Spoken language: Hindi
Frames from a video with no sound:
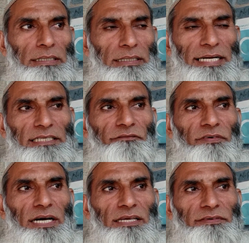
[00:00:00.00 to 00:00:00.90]

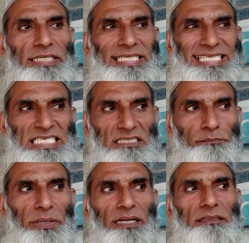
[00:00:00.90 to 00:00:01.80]
95 ईस्ट
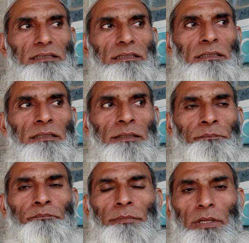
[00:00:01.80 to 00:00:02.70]
पर
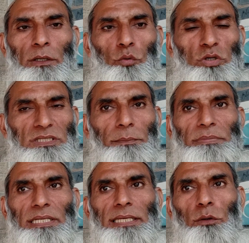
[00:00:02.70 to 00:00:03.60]
कुछ
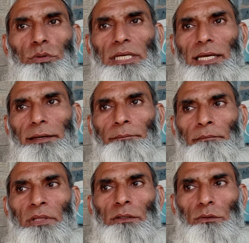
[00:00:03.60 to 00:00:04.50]
तब्दीलियां हुई हैं
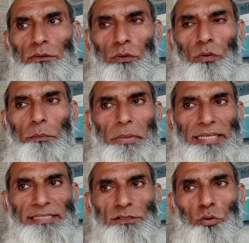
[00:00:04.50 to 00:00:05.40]
तो
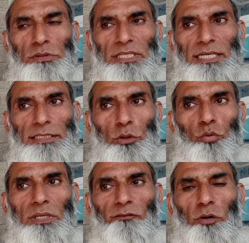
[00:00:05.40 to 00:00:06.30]
मैंने सोचा
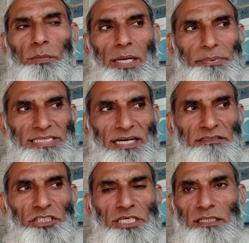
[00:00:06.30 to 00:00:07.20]
क्यों ना वो मैं आपके
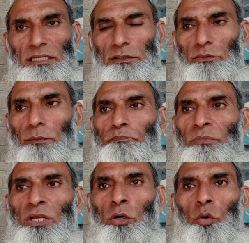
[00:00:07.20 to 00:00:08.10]
साथ शेयर कर दूँ
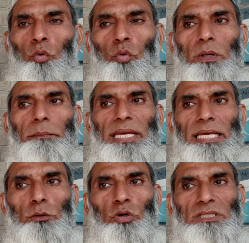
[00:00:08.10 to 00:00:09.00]

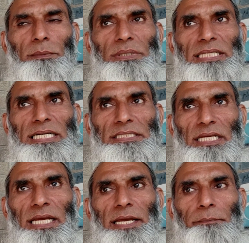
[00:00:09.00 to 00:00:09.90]
उनमें कुछ तब्दीलियाँ
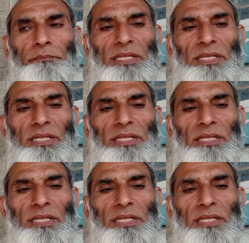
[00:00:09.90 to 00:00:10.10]
ये हैं